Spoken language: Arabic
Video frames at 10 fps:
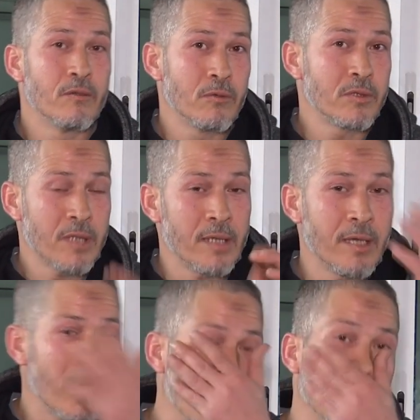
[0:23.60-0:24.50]

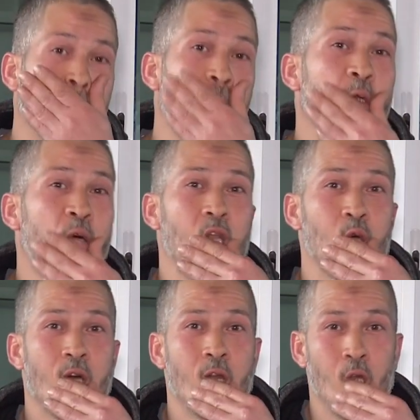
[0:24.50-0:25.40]
وتعتقل ظلما
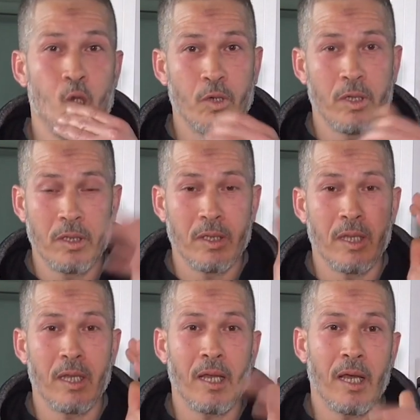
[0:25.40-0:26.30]
وعدوانا
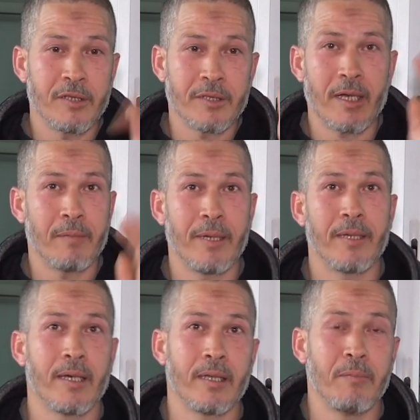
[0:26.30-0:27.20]
والحاجة راه
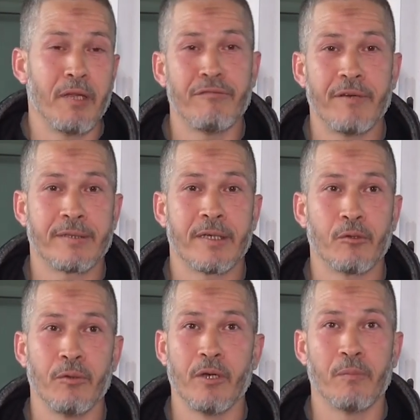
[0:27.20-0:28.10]
باينة هاد الملفات
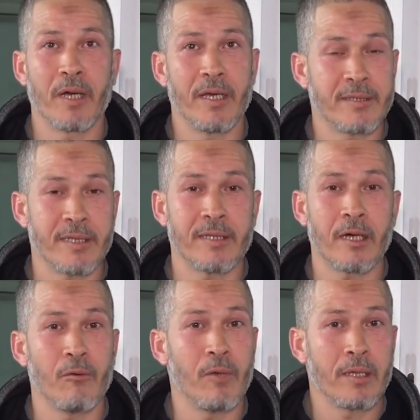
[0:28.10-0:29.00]
هادو اللي هما
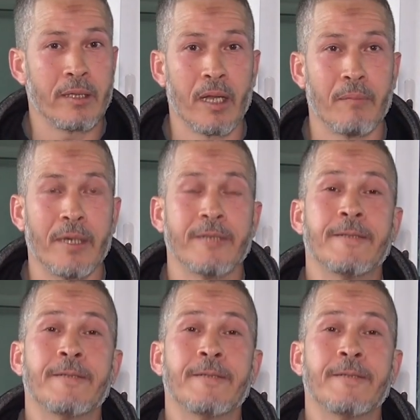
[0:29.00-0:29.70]
كيتعتقلوا لهاد الظلمات